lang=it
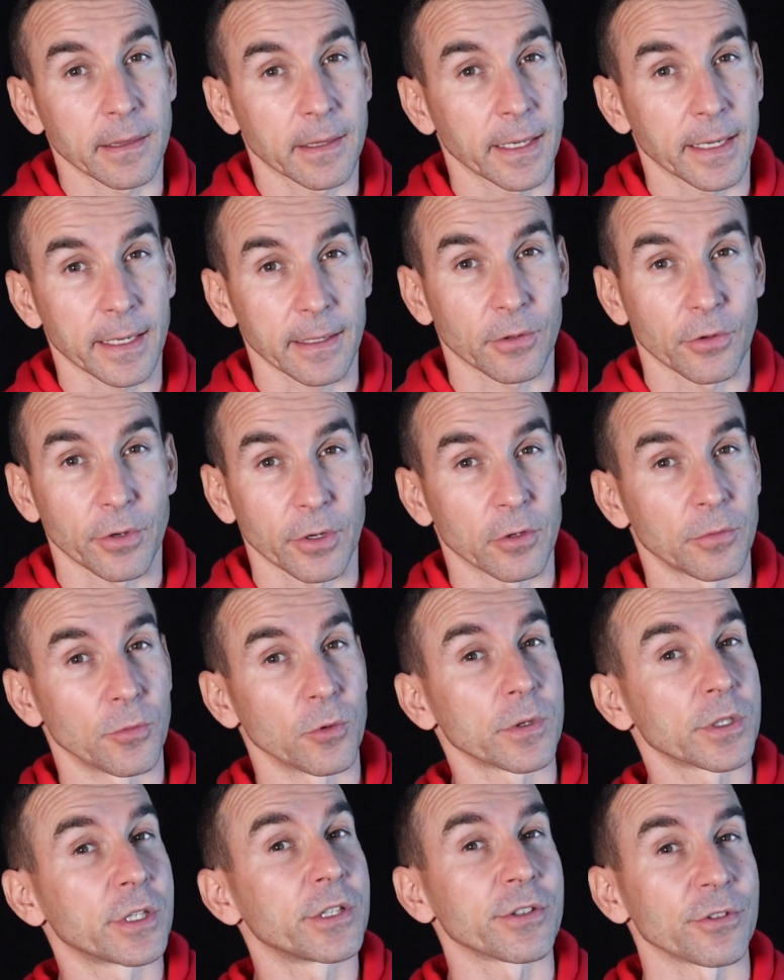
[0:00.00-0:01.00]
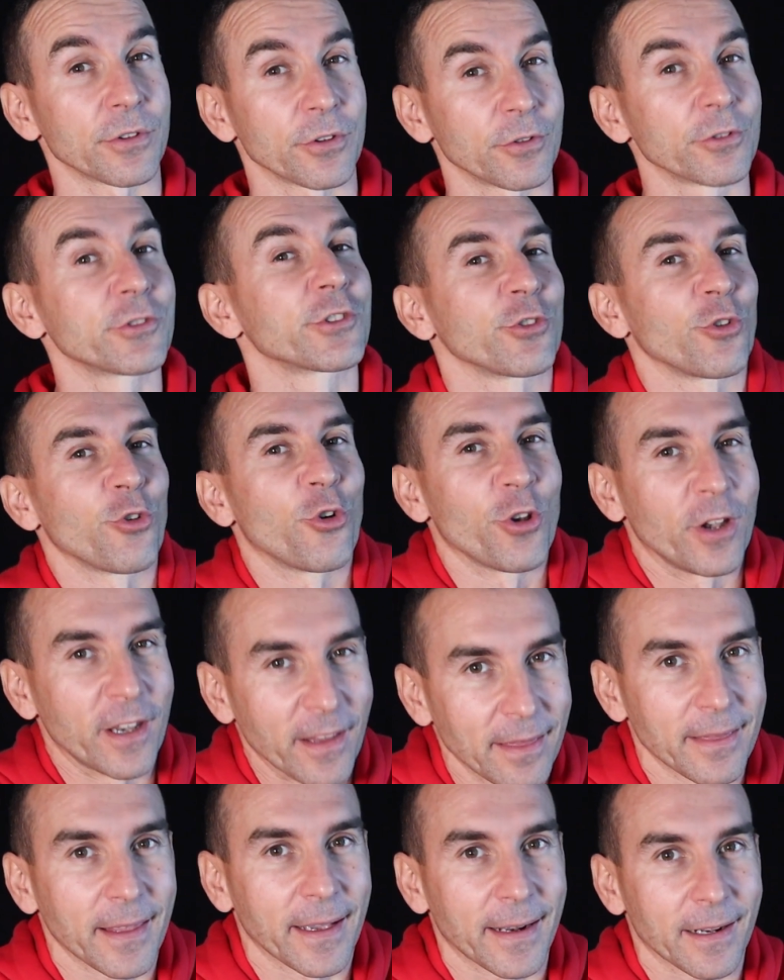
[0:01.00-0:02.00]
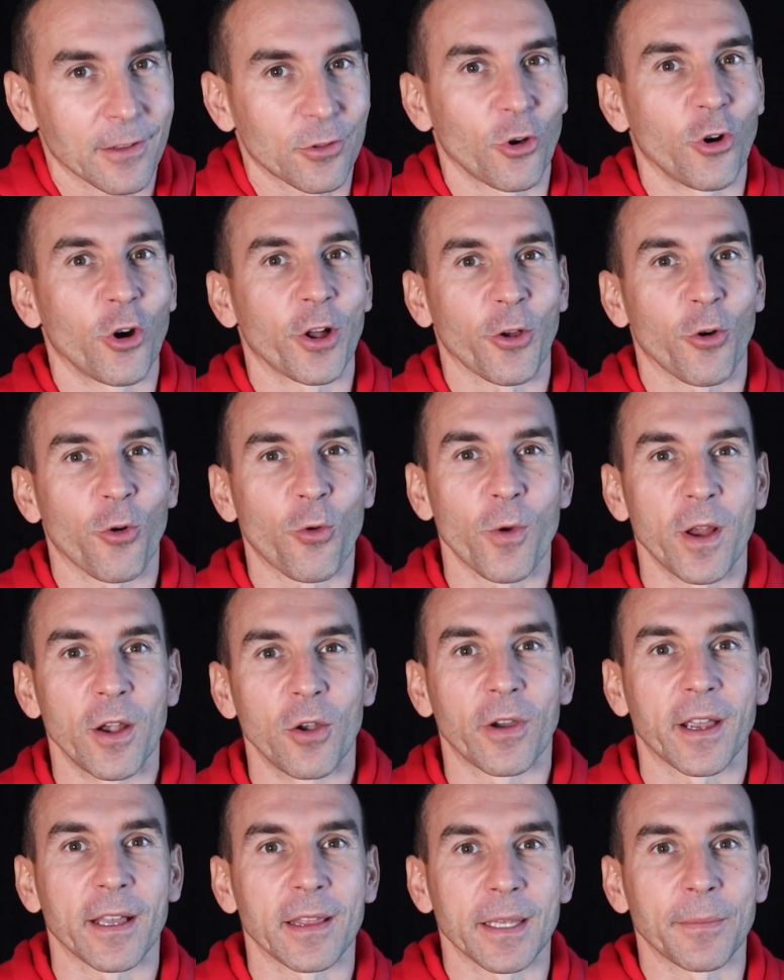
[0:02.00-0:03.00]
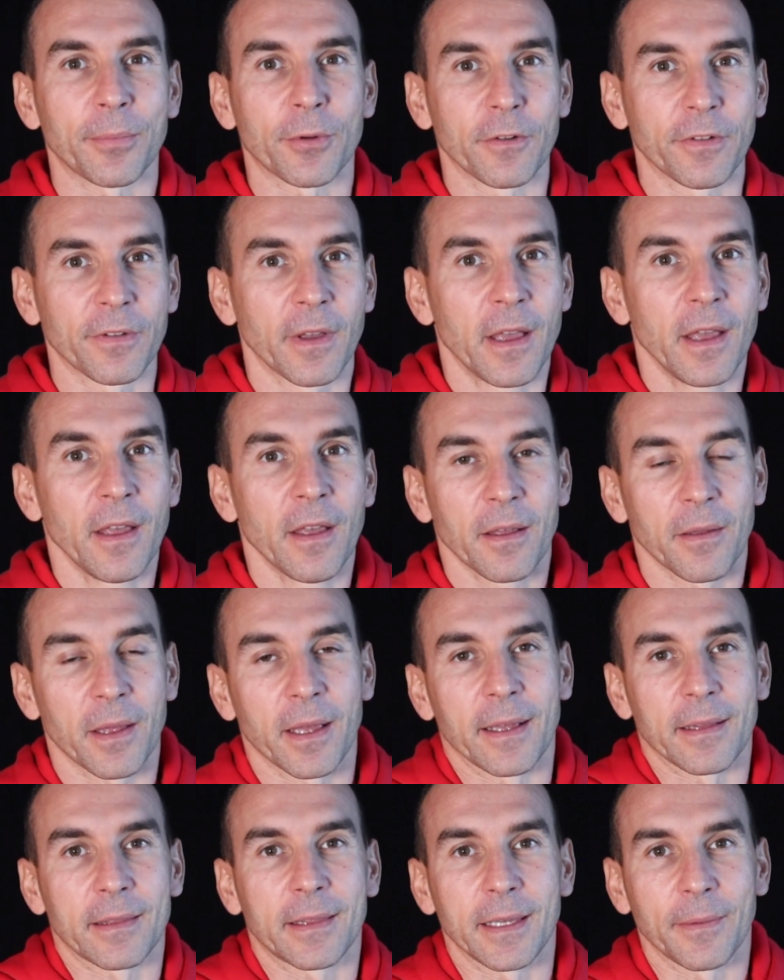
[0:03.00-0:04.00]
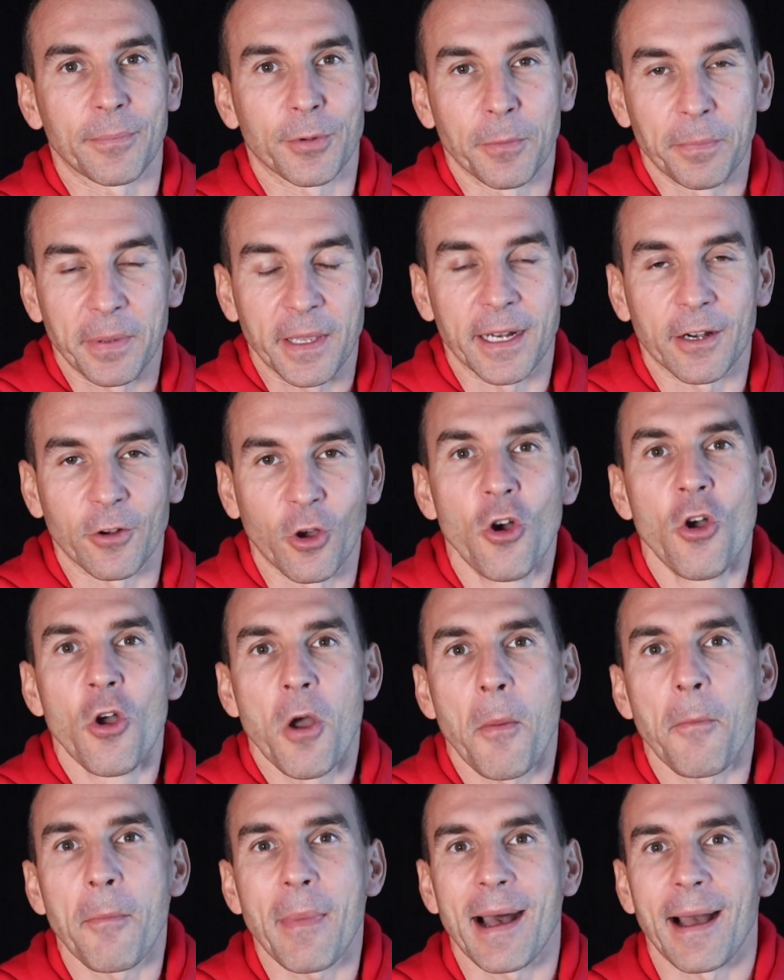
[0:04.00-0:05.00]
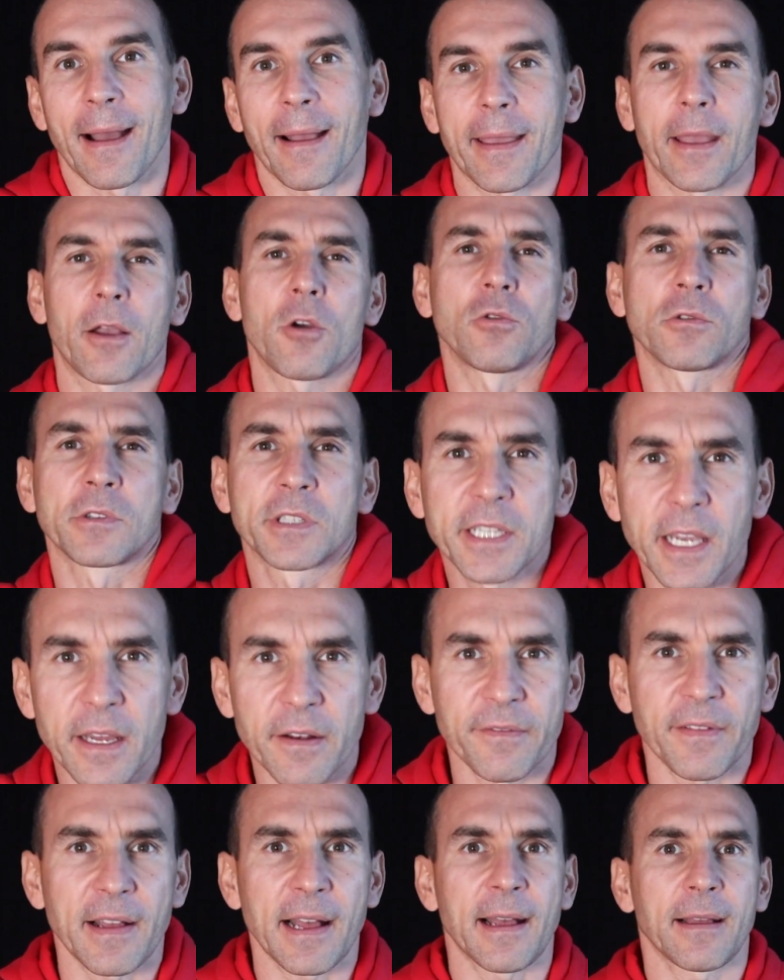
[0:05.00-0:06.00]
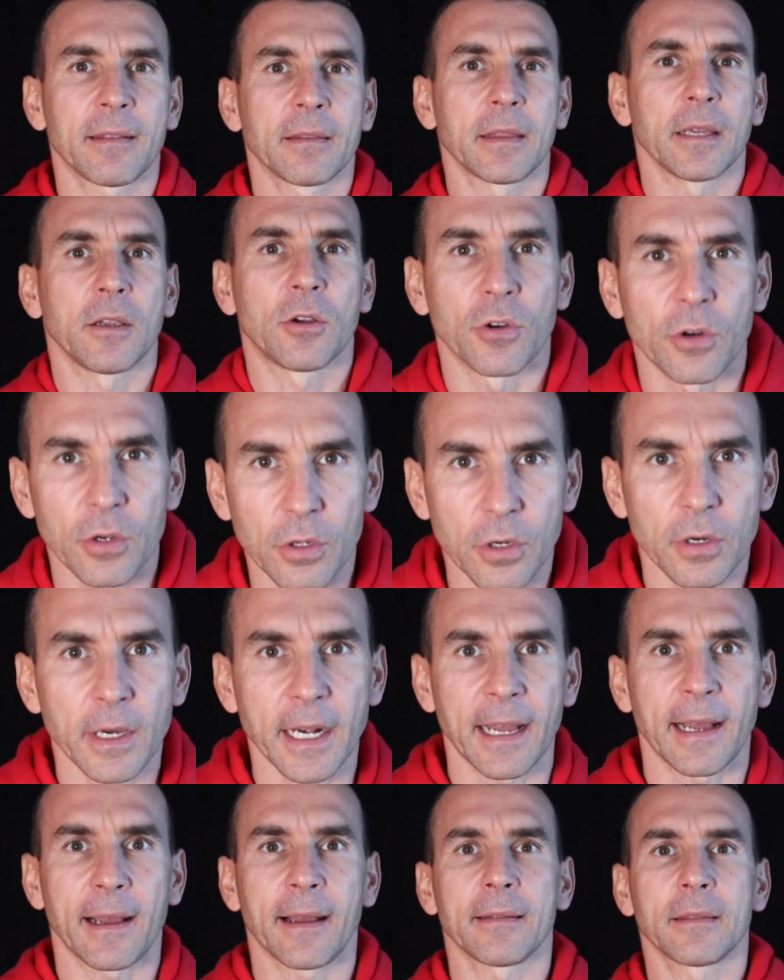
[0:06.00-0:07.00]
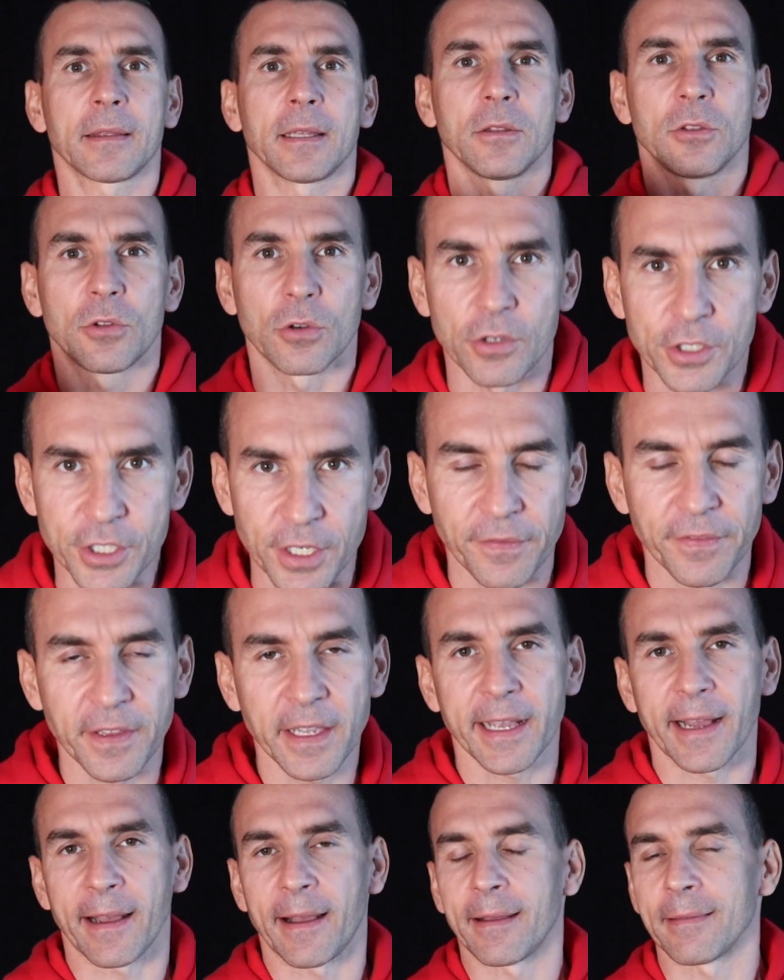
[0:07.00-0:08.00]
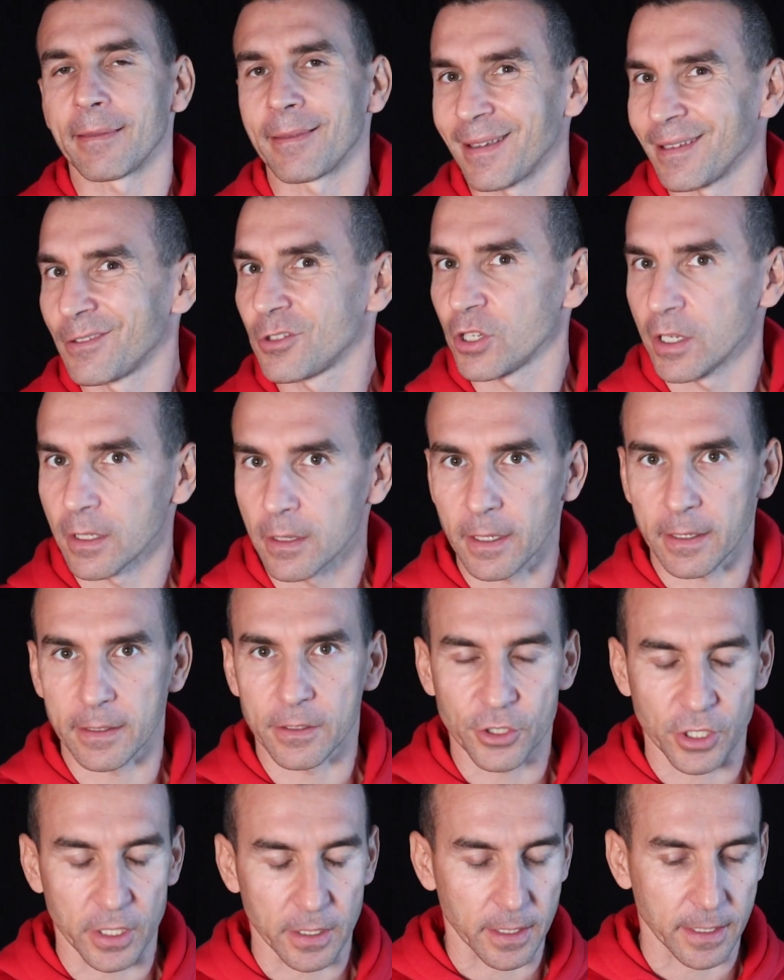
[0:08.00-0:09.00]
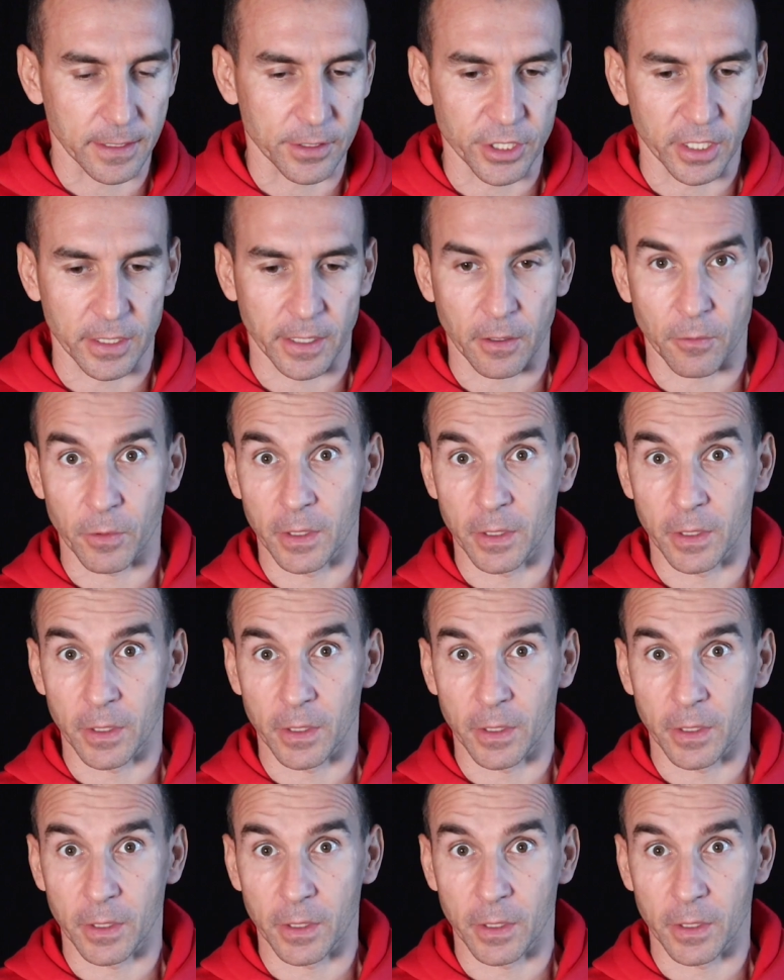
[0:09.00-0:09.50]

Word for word: integratori comunque ci sono non solo l'integratore o quello che ti, pro, eh, ti propinano, ma anche conservanti, coloranti, dolcificanti, eccetera, eccetera, eccetera.